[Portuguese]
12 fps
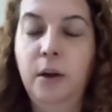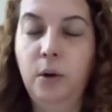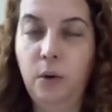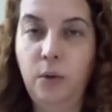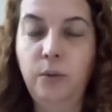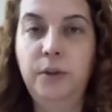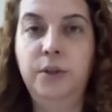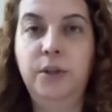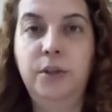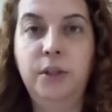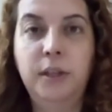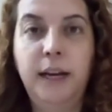conta
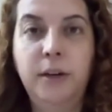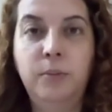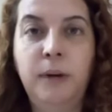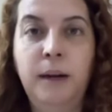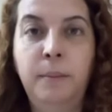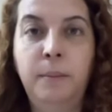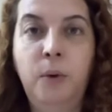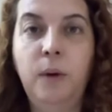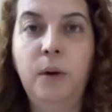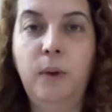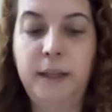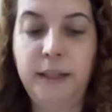de te dar uma
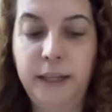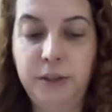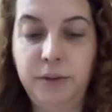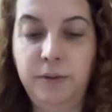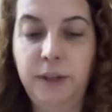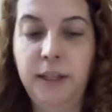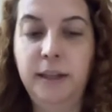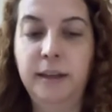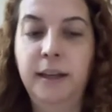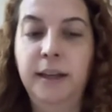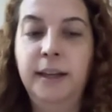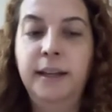boa qualidade de
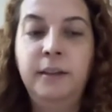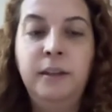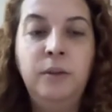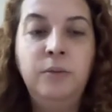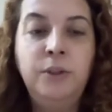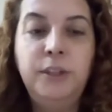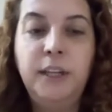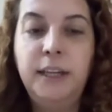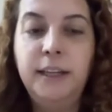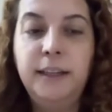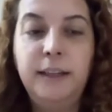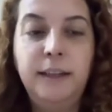vida, não
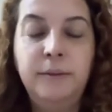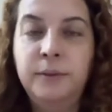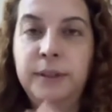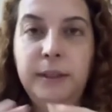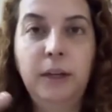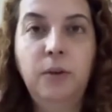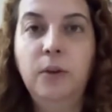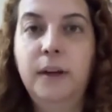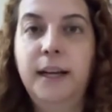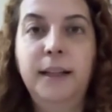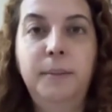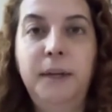chega. Você tem que
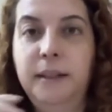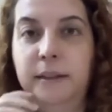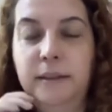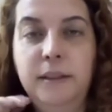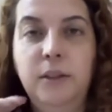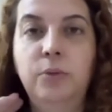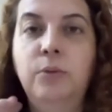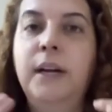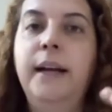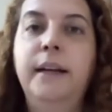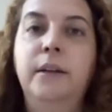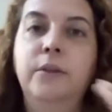colocar na balança. E eu
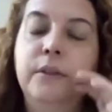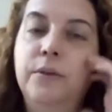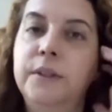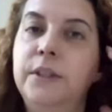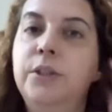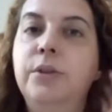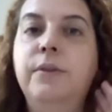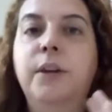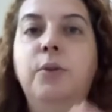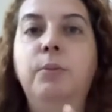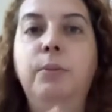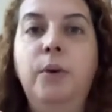garanto, se você tiver
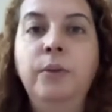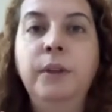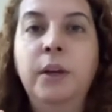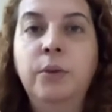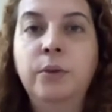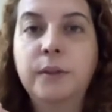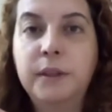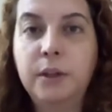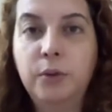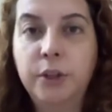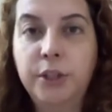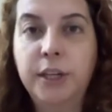um bom
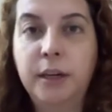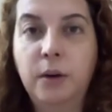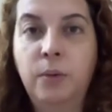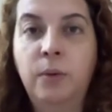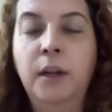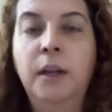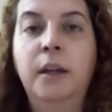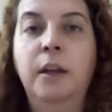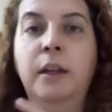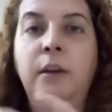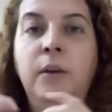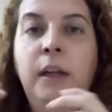neurocirurgião,
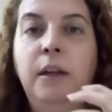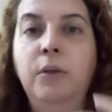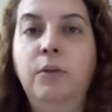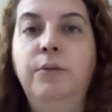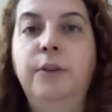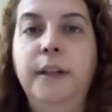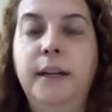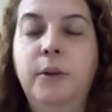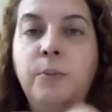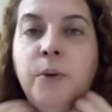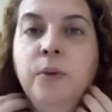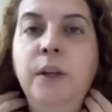e o que, que eu vou falar?
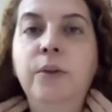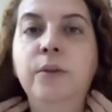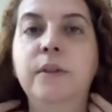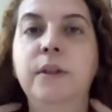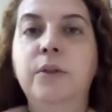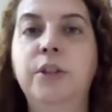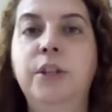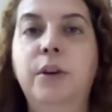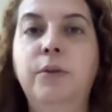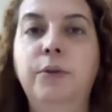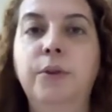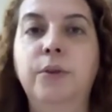O meu
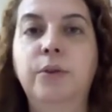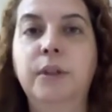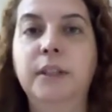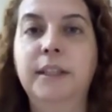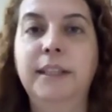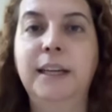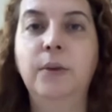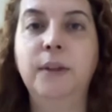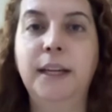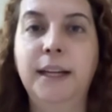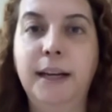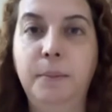neurocirurgião que foi o Dr. Daniel
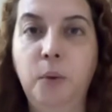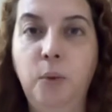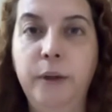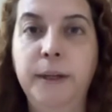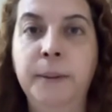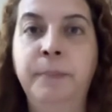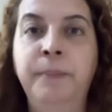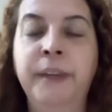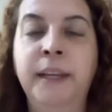Nakamura